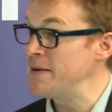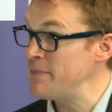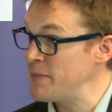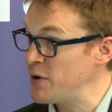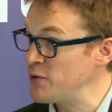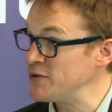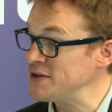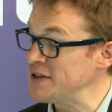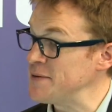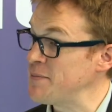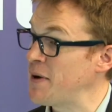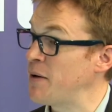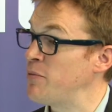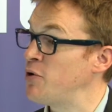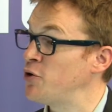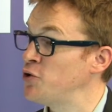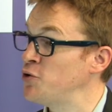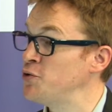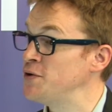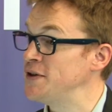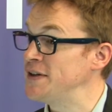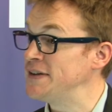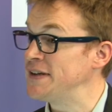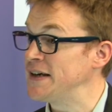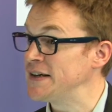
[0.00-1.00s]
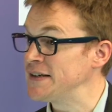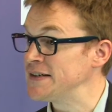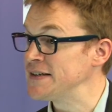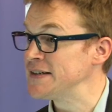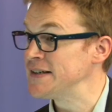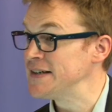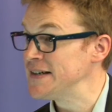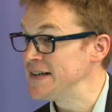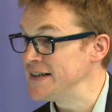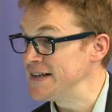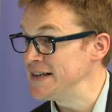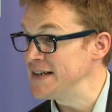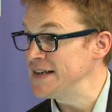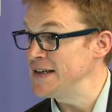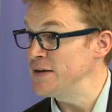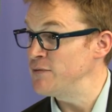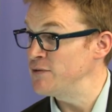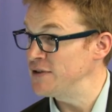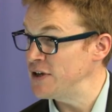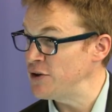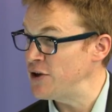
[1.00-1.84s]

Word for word: mais aussi par Bordeaux Unitech. Absolument. Vous